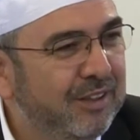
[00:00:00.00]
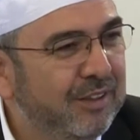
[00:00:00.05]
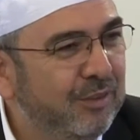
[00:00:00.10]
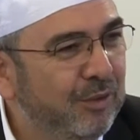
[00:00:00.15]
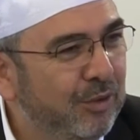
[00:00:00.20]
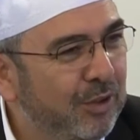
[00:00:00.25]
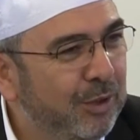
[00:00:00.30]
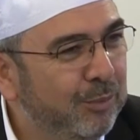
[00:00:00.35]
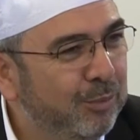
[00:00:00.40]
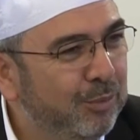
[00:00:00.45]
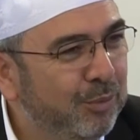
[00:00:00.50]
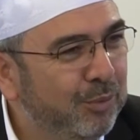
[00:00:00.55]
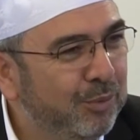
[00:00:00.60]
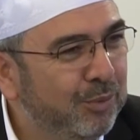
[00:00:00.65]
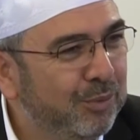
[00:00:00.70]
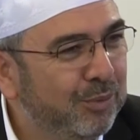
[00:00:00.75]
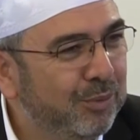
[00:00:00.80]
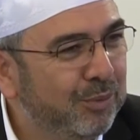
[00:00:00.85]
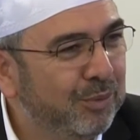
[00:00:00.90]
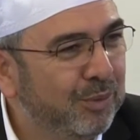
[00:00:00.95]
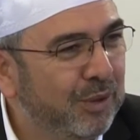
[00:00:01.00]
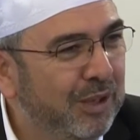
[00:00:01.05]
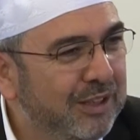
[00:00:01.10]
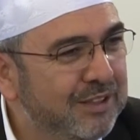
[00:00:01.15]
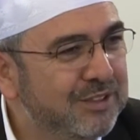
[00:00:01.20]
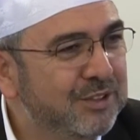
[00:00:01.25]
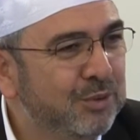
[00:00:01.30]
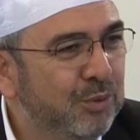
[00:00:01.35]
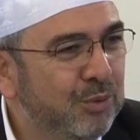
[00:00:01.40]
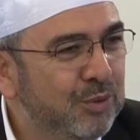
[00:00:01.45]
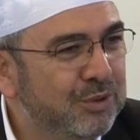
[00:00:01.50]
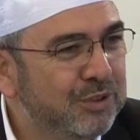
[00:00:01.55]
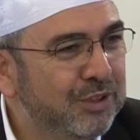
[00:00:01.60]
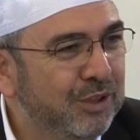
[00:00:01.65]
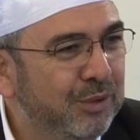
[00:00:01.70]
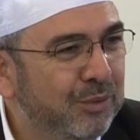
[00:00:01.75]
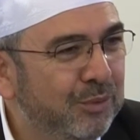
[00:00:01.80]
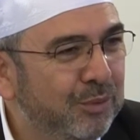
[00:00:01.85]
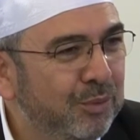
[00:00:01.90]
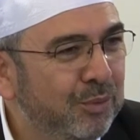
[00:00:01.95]
öyle bu az da
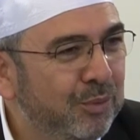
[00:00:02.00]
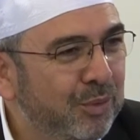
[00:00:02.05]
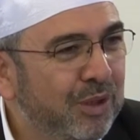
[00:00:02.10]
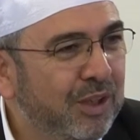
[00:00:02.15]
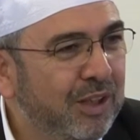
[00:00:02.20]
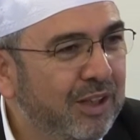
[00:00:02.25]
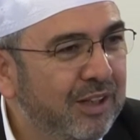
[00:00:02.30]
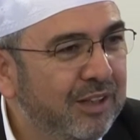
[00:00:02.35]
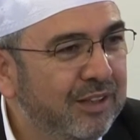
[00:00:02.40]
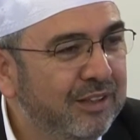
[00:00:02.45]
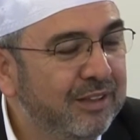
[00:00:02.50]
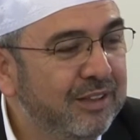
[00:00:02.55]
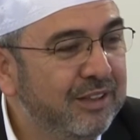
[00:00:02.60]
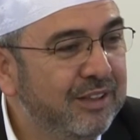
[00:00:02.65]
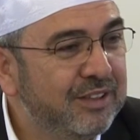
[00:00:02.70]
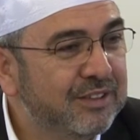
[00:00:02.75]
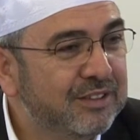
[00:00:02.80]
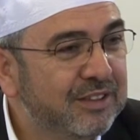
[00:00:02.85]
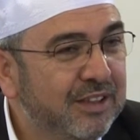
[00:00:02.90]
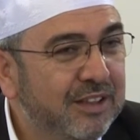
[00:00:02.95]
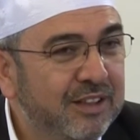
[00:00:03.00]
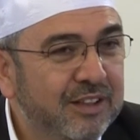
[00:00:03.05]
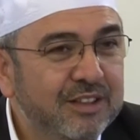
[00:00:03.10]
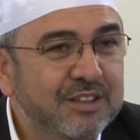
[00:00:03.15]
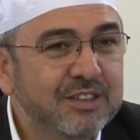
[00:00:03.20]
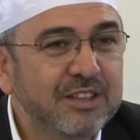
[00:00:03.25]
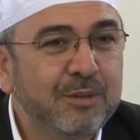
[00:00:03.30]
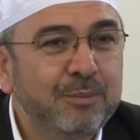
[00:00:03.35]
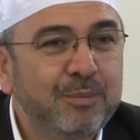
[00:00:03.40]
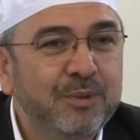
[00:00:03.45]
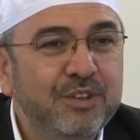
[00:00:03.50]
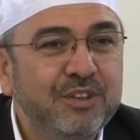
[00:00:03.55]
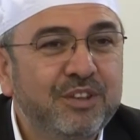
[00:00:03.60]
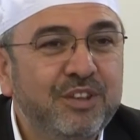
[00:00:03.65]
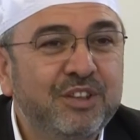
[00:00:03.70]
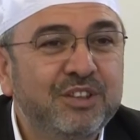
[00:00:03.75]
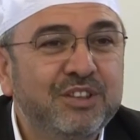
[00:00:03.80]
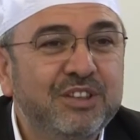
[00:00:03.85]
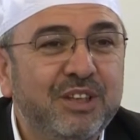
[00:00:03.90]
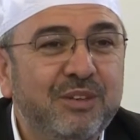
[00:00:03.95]
olsa uyku halinin insana nasıl bir
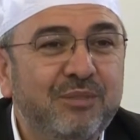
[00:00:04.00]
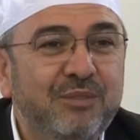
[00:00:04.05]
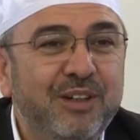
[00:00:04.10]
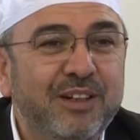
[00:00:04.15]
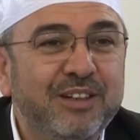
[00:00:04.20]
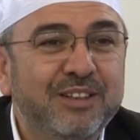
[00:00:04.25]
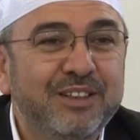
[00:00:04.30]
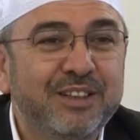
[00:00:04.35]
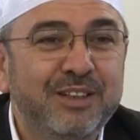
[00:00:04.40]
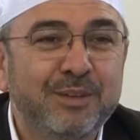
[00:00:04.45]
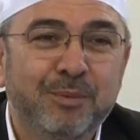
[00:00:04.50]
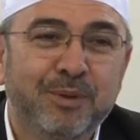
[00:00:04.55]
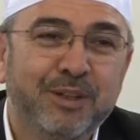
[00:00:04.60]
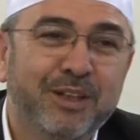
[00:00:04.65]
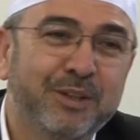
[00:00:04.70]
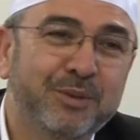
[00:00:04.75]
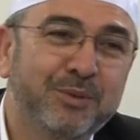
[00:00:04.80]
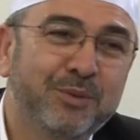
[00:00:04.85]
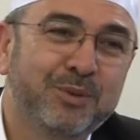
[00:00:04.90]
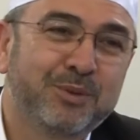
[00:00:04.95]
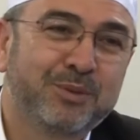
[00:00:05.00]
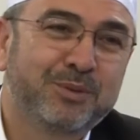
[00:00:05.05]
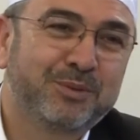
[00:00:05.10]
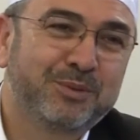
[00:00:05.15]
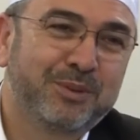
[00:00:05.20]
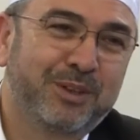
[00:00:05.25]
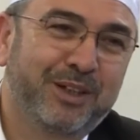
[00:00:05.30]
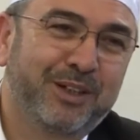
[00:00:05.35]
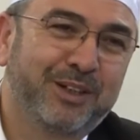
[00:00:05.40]
dinçlik verdiğini bana diyor